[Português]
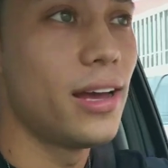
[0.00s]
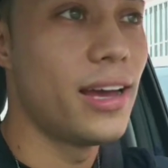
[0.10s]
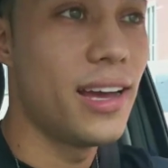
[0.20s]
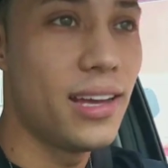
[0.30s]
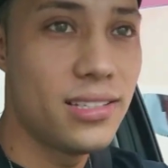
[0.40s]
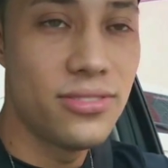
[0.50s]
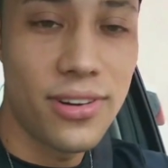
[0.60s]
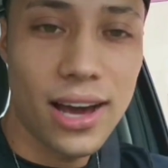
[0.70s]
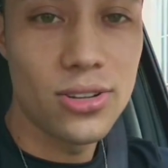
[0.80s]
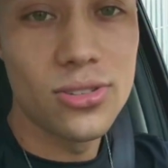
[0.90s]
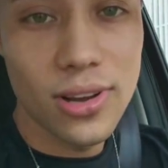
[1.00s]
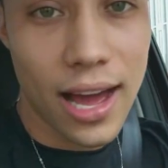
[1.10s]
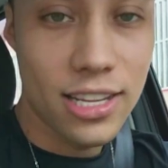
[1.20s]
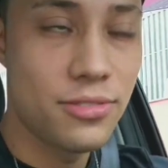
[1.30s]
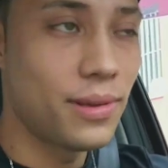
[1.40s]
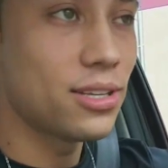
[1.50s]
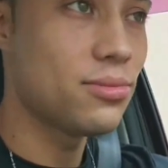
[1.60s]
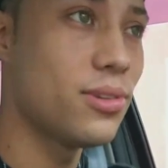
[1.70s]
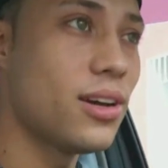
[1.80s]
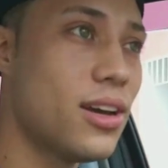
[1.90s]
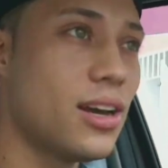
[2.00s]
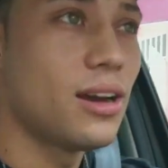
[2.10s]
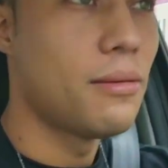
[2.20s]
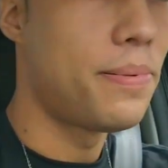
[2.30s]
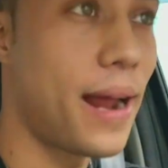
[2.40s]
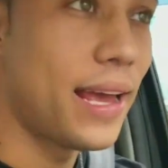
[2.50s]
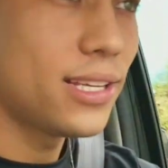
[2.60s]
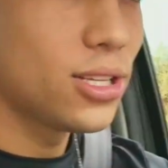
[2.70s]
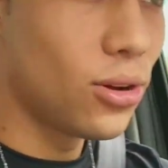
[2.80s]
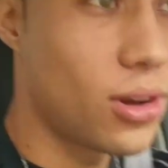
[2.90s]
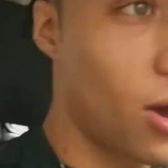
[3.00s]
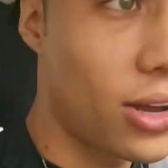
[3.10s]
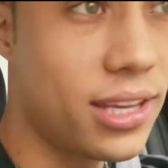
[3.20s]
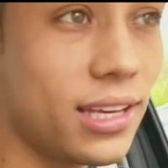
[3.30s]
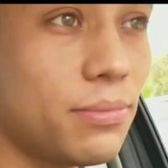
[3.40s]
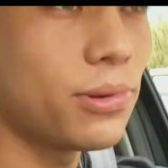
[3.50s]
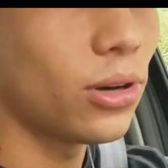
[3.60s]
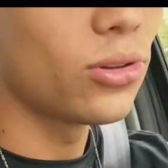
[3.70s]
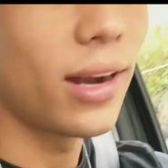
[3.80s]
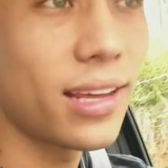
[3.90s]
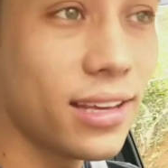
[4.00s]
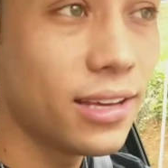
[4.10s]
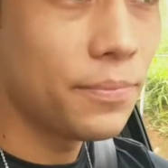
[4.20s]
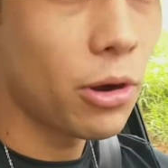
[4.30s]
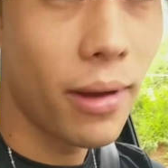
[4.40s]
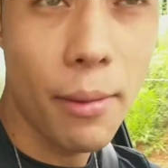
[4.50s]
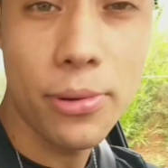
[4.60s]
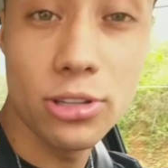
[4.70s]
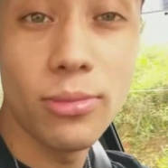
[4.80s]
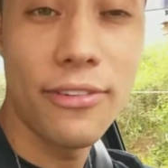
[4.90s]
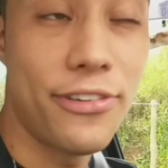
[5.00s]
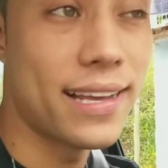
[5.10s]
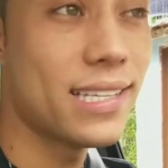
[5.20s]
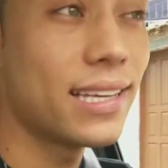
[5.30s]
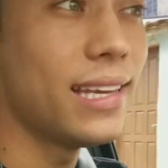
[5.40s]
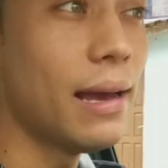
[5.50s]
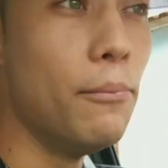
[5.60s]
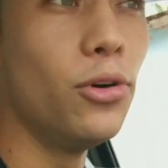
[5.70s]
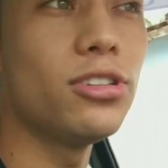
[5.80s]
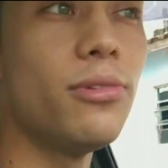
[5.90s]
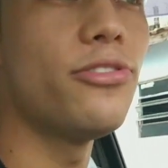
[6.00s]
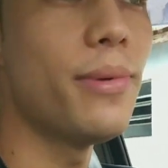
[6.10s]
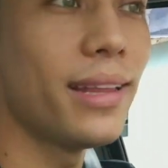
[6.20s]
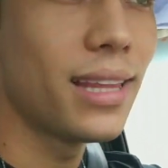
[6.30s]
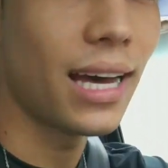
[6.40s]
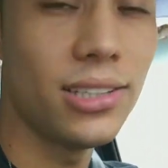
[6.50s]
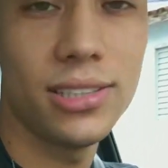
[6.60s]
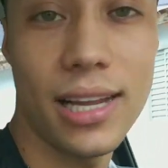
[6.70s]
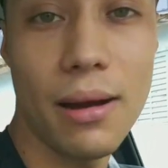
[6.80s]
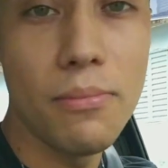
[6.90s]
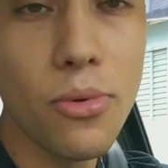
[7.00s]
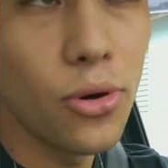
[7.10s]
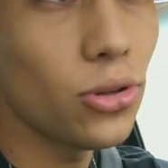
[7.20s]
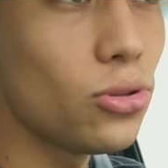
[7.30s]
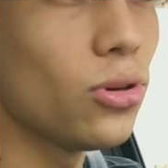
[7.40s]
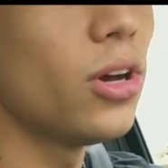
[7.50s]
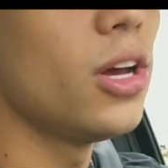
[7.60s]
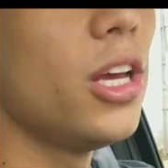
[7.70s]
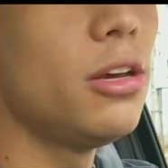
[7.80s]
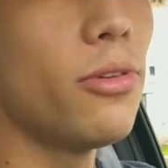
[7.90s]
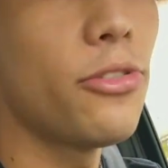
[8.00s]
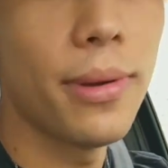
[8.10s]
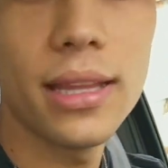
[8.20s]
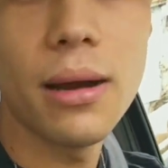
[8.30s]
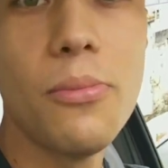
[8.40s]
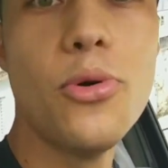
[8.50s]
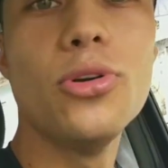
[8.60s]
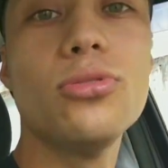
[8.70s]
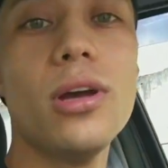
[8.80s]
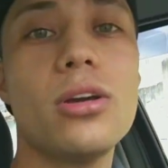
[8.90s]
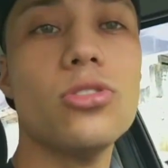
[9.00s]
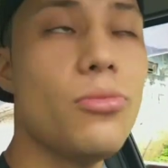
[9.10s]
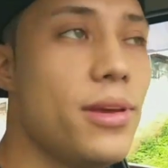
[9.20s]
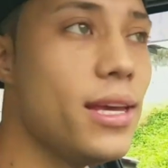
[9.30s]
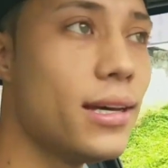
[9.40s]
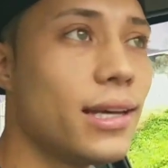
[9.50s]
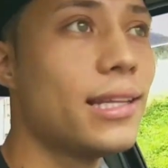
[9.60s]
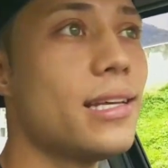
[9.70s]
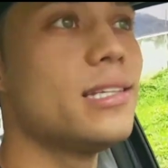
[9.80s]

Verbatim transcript: é, de vários lugares mesmo para esse local aqui, porque é um lugar que é uma época de uma festa que é muito movimentada e gera muito e movimenta muito a economia daqui da